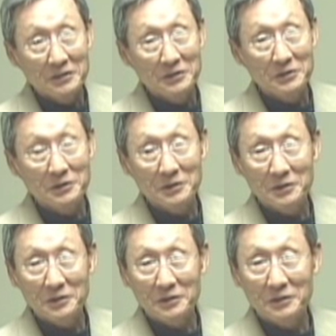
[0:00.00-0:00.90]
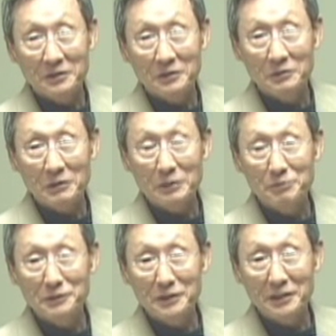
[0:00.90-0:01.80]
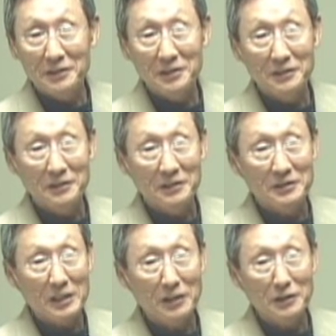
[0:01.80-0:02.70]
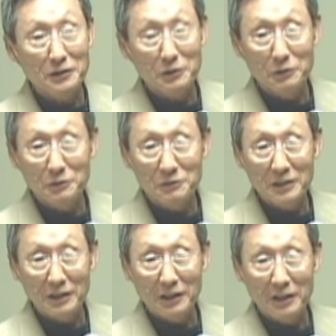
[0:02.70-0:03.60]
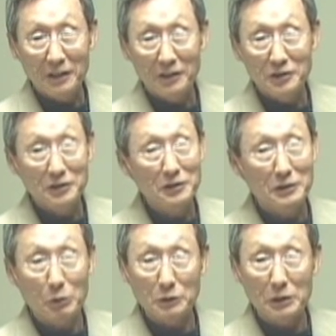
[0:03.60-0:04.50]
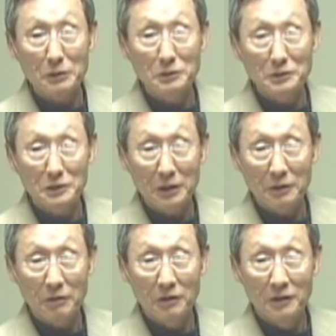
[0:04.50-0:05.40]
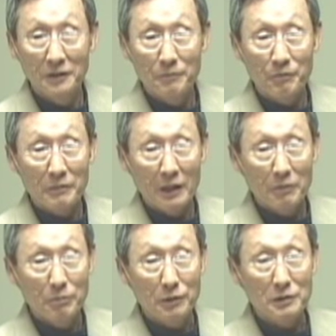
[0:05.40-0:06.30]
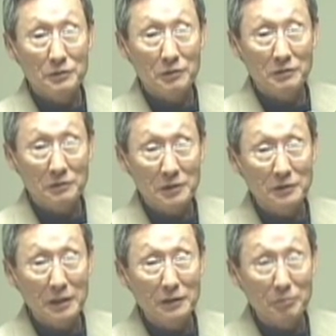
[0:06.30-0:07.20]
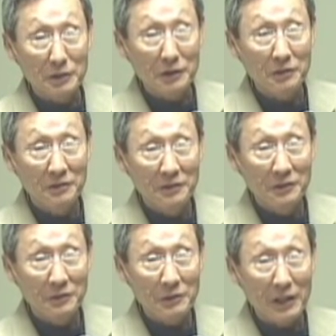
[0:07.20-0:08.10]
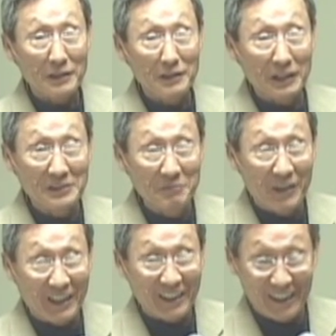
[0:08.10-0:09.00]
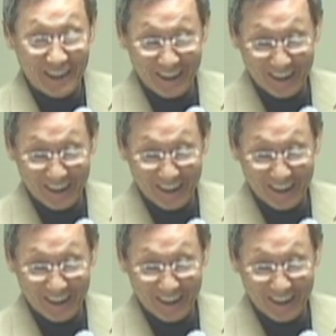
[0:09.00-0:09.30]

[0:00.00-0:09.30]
그저 와이프님께서 자녀 교육 때 시킨 그대로인 것 같아요. 벌을 줘도 절대는 화를 내지 마라.